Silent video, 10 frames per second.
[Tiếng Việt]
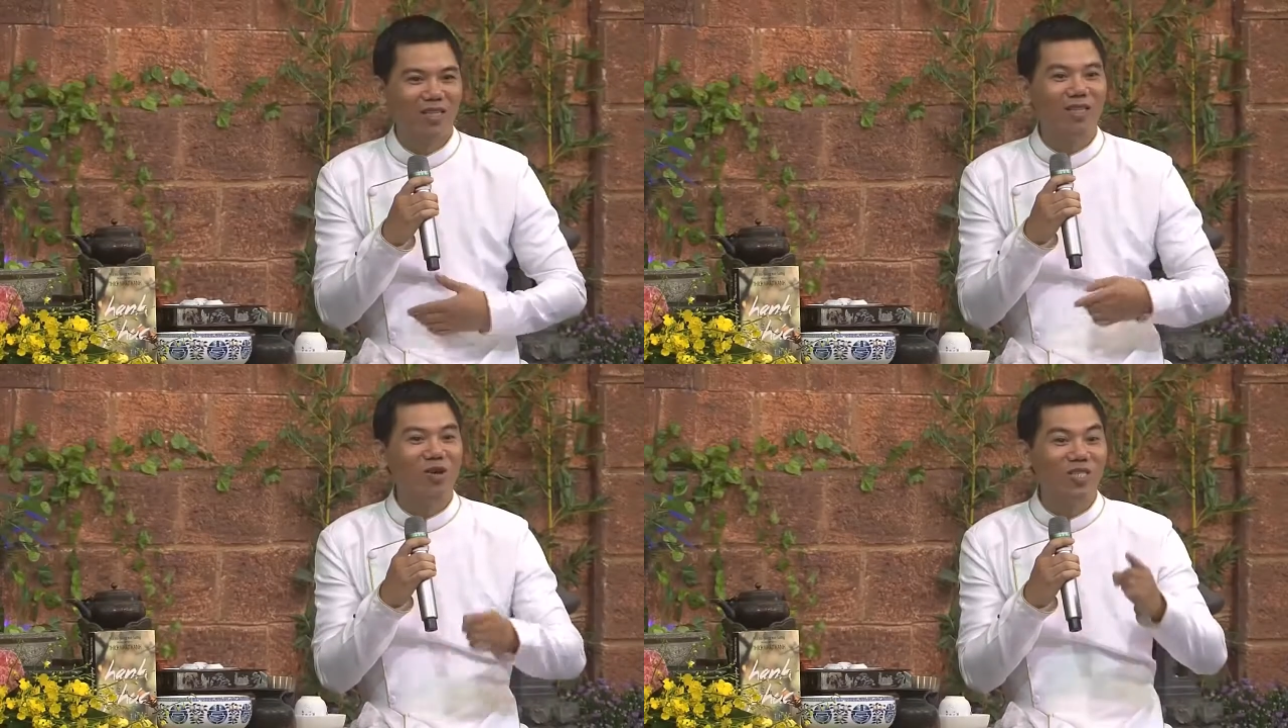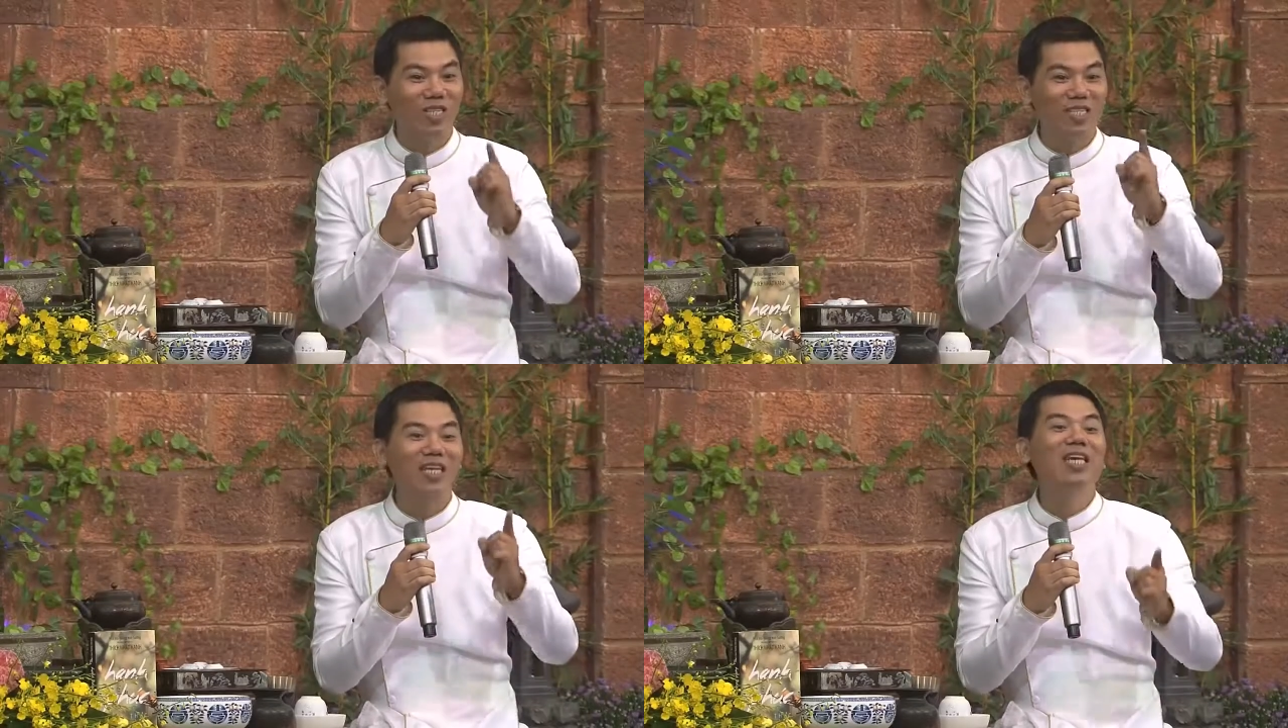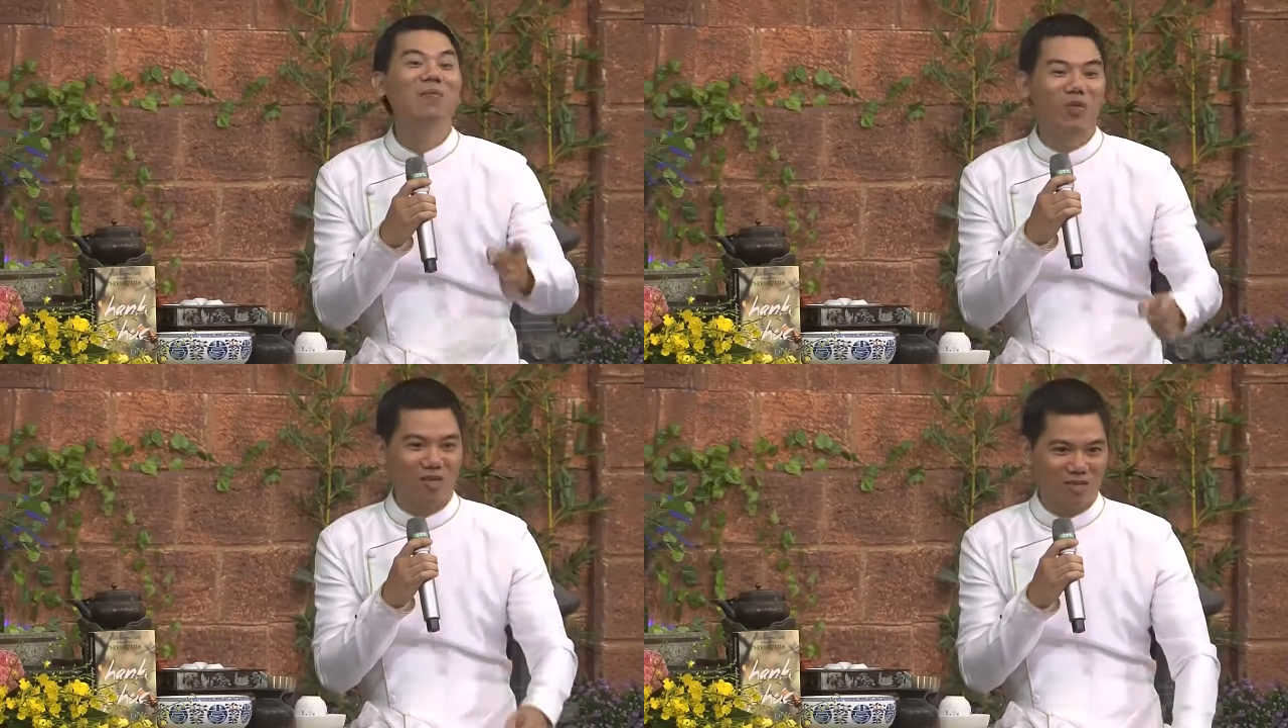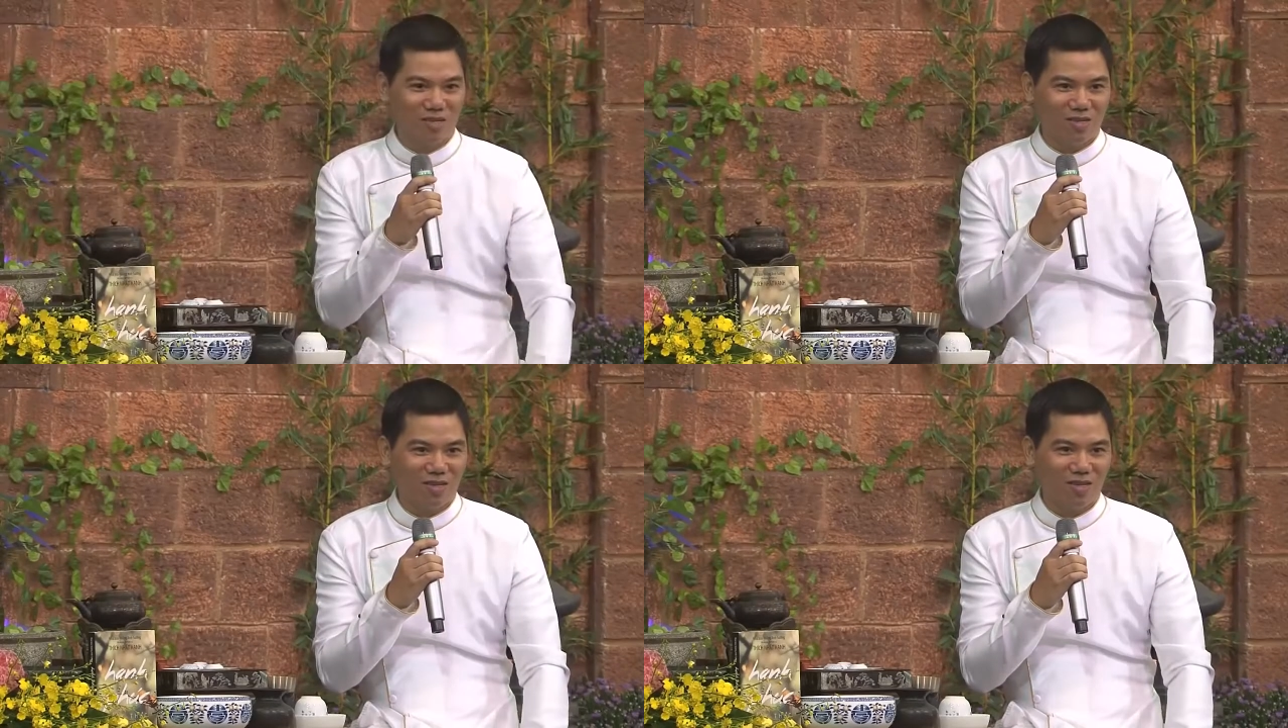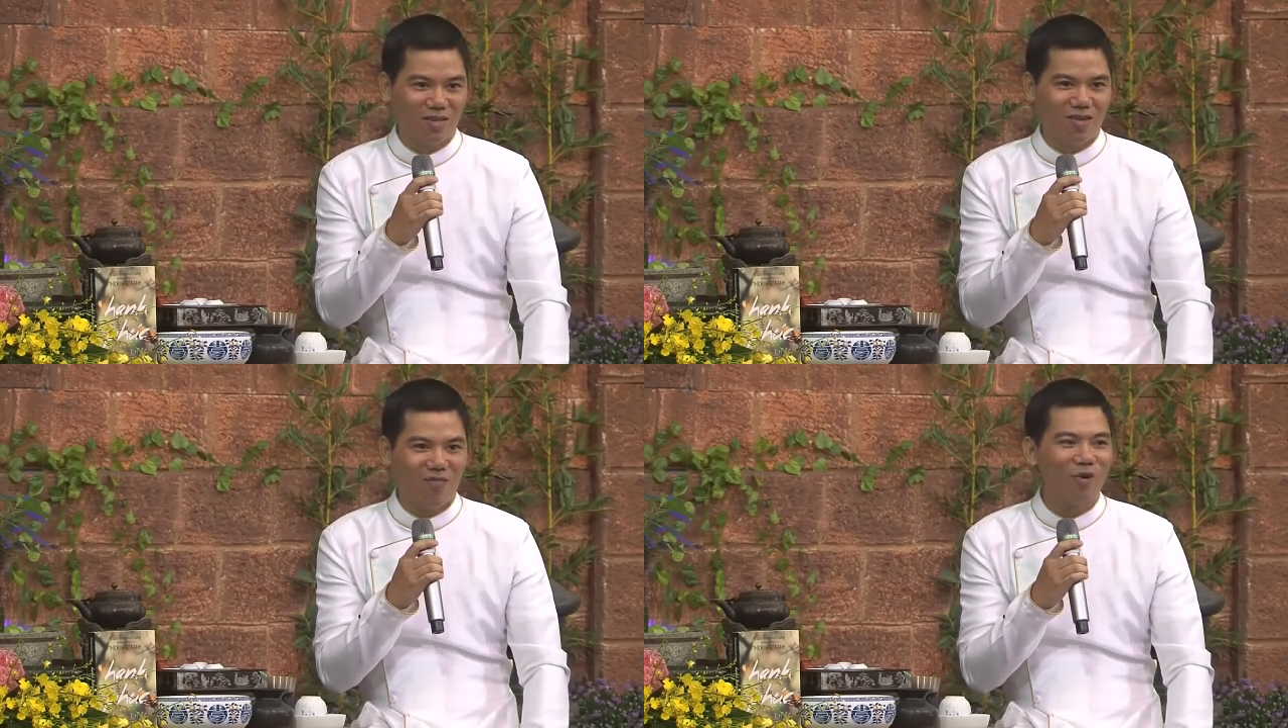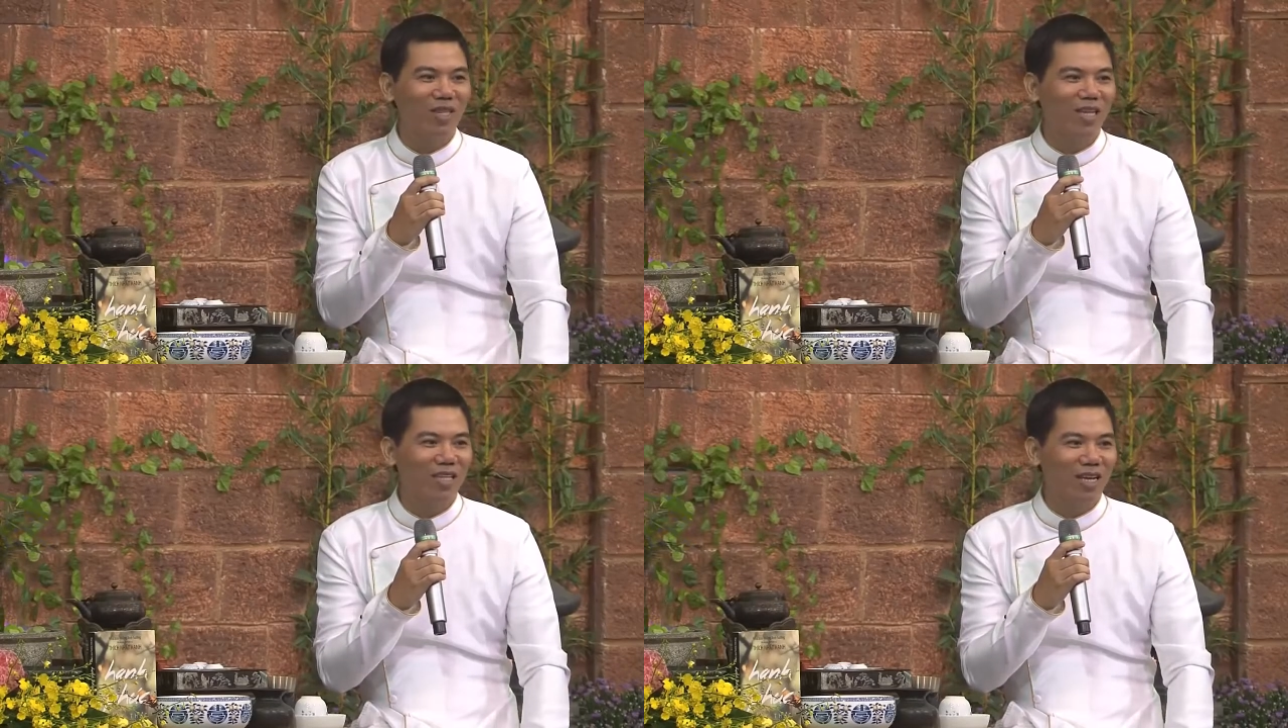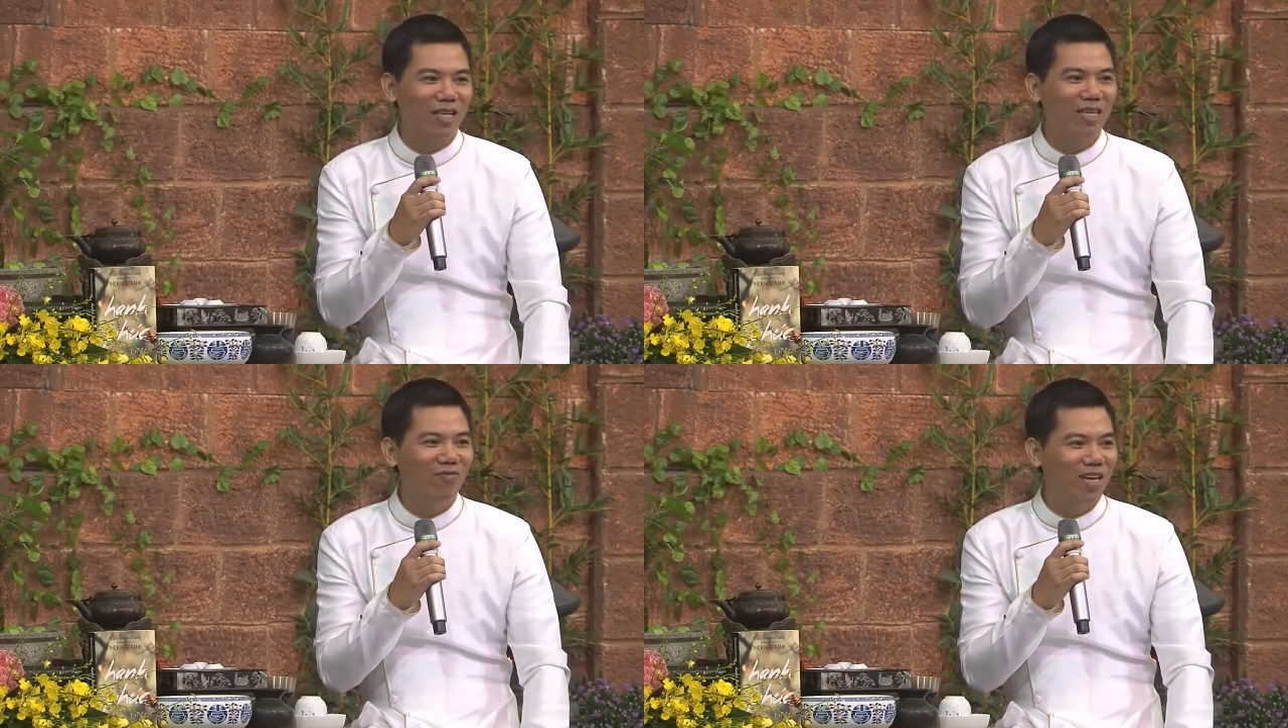thì đó chính là chánh niệm rồi ạ. Và con tin rằng là như